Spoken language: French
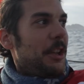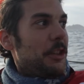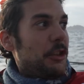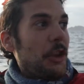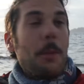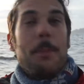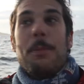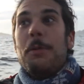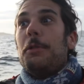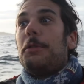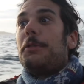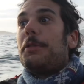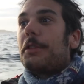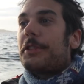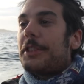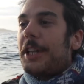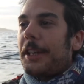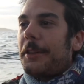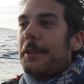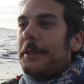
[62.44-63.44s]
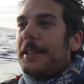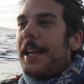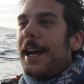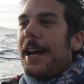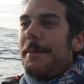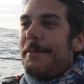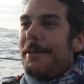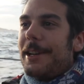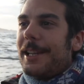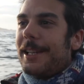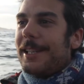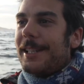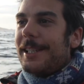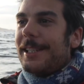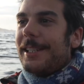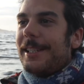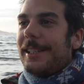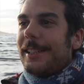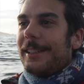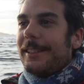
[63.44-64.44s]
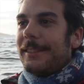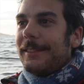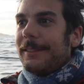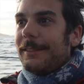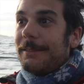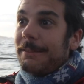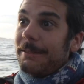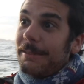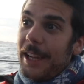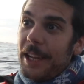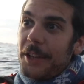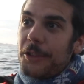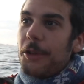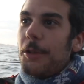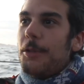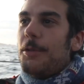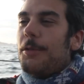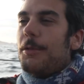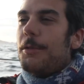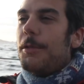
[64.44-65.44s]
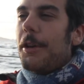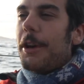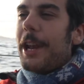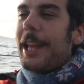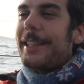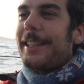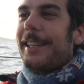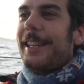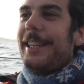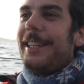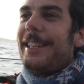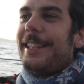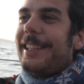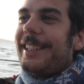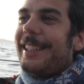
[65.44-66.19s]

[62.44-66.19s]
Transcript: debout sur chaque table, à genoux aux latrines.